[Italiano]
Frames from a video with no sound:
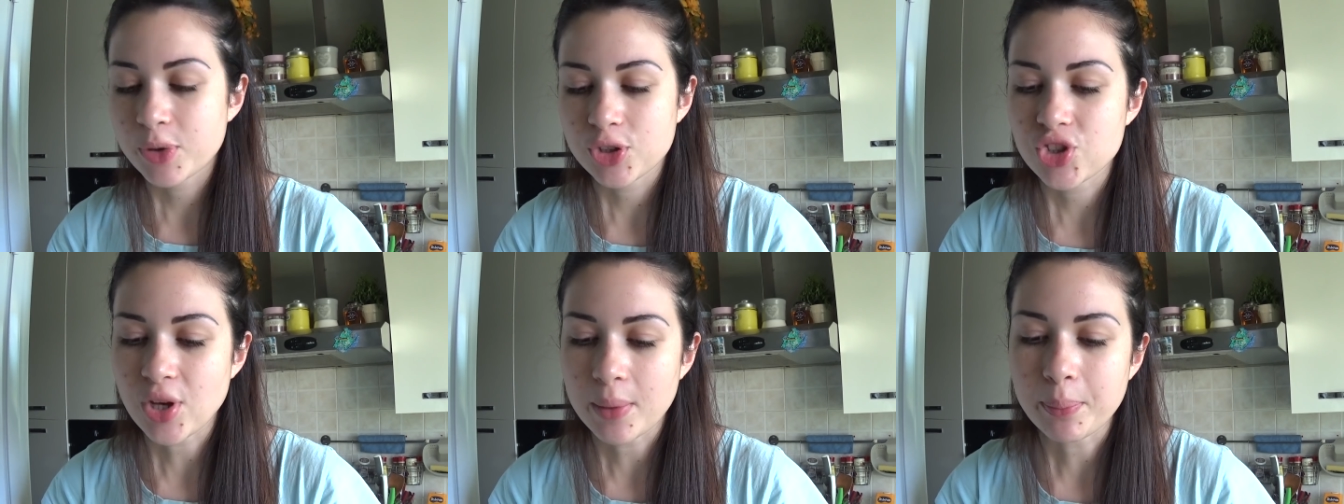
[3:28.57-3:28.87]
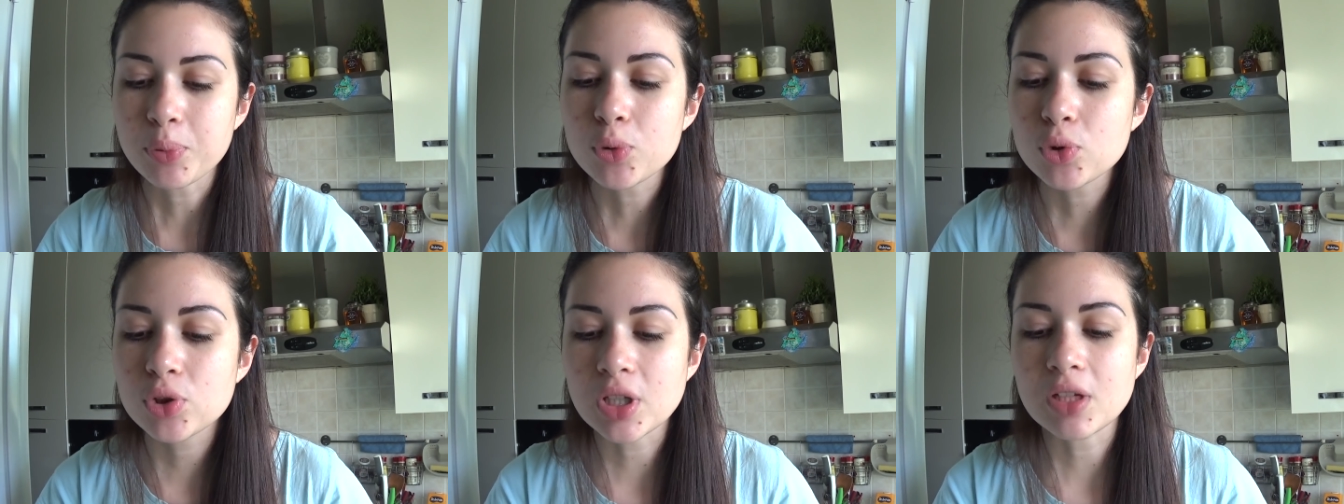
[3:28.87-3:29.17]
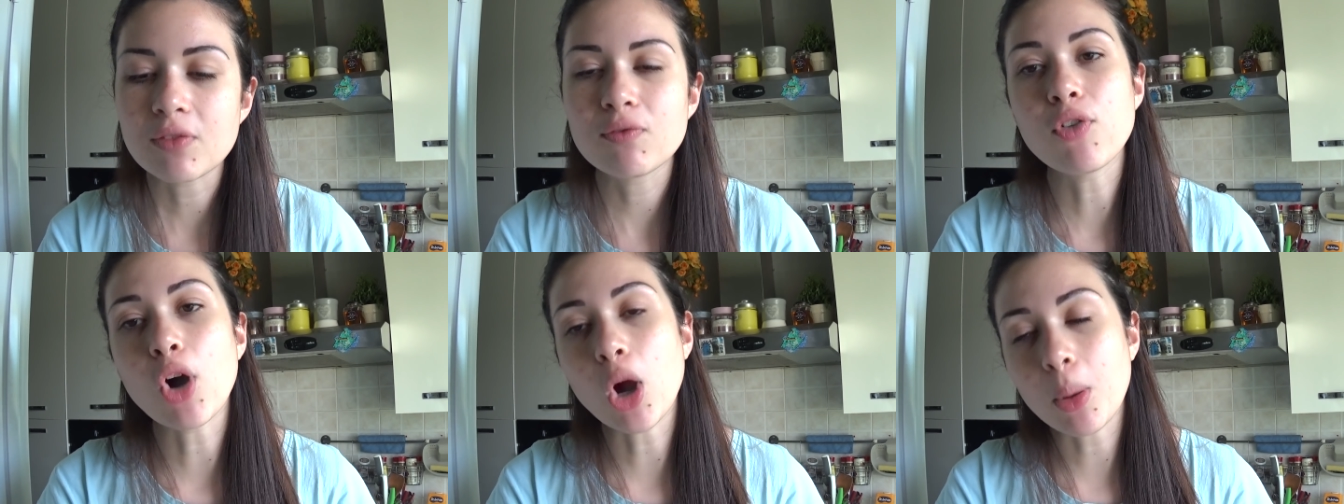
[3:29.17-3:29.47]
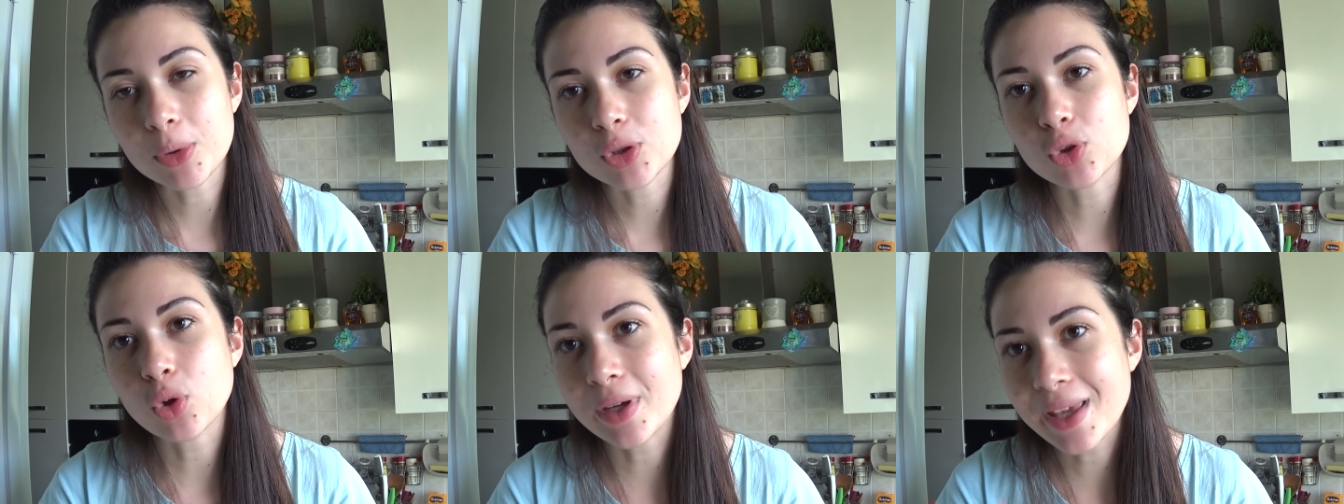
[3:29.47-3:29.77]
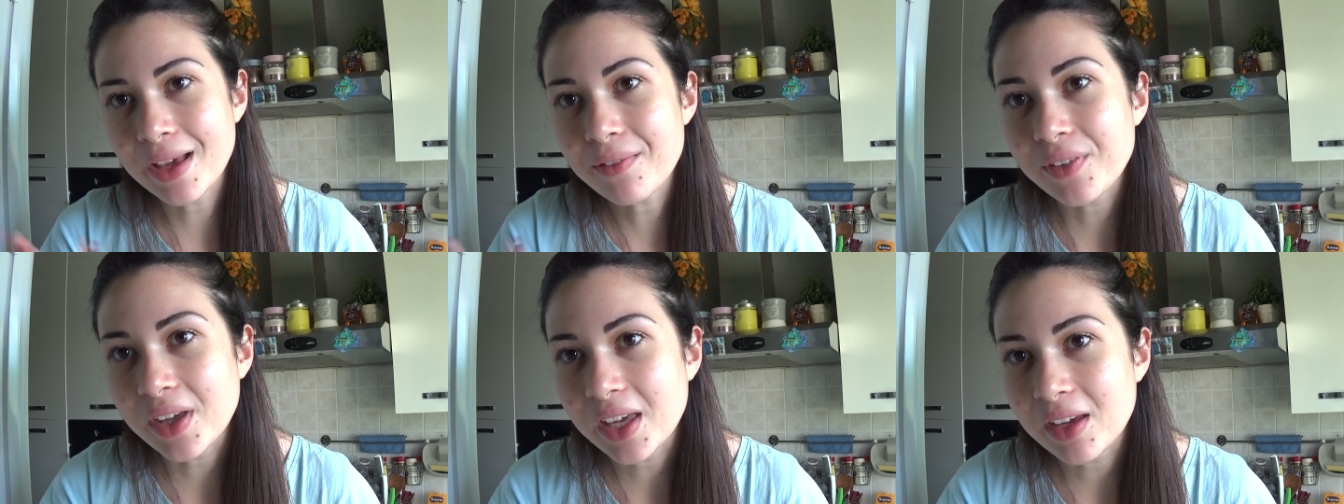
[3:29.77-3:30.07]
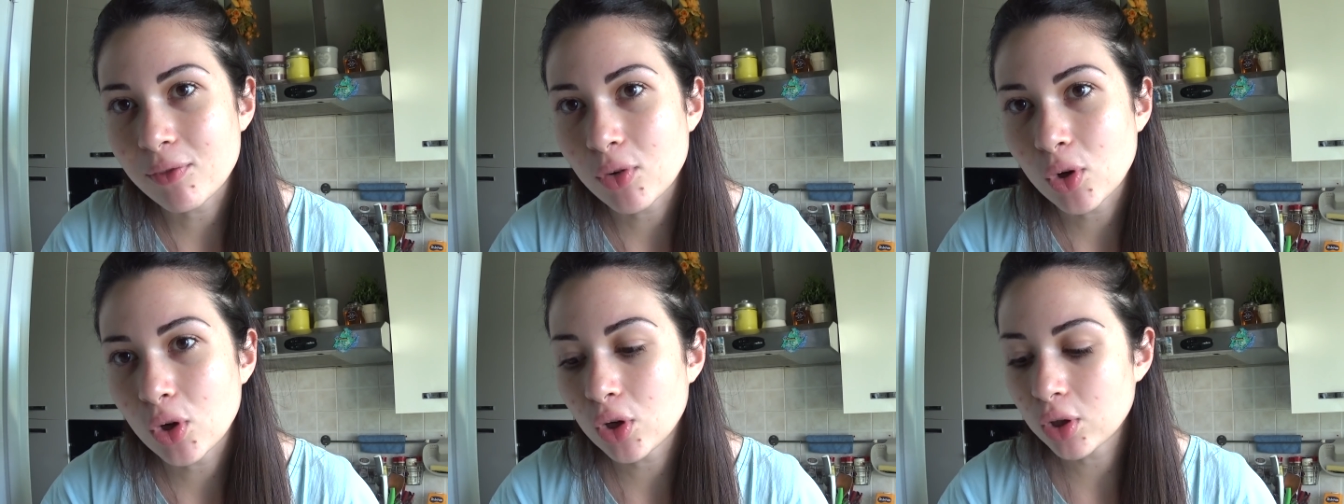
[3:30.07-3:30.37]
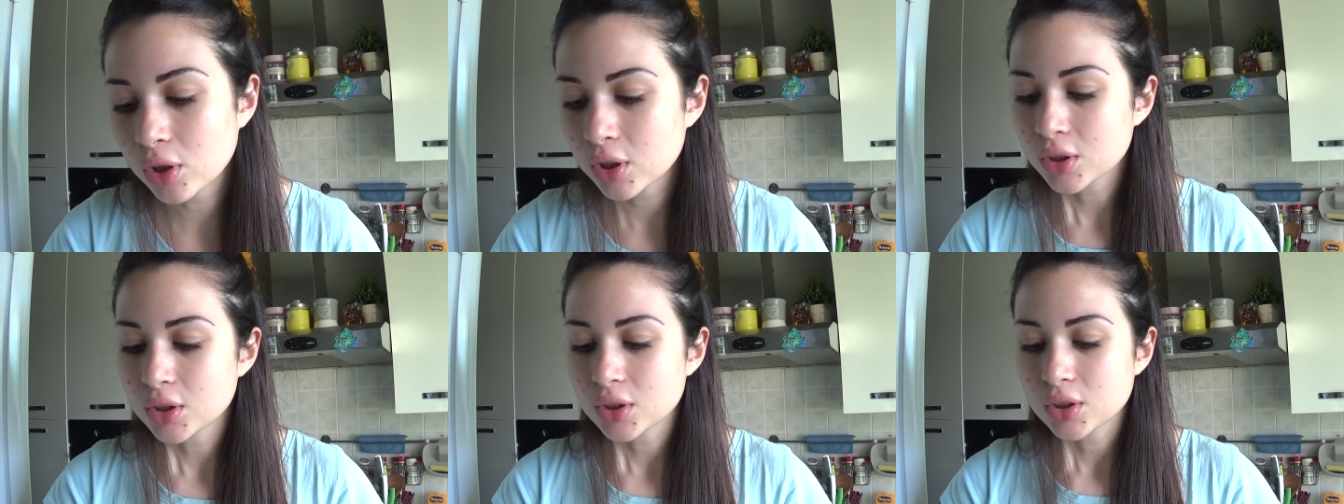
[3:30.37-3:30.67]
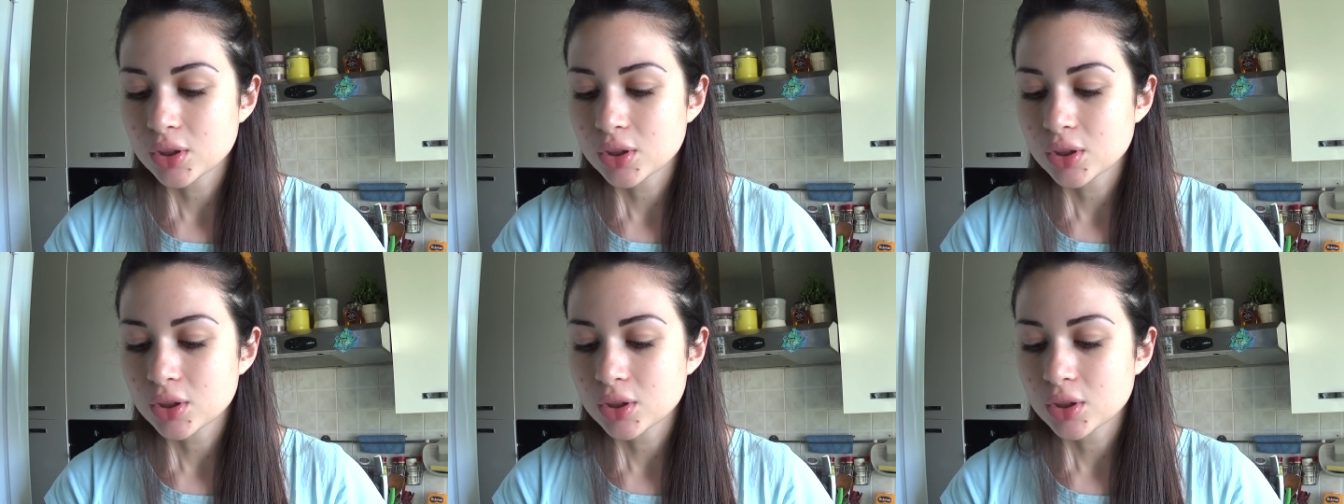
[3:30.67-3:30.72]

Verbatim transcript: cioè più del vomito che avevo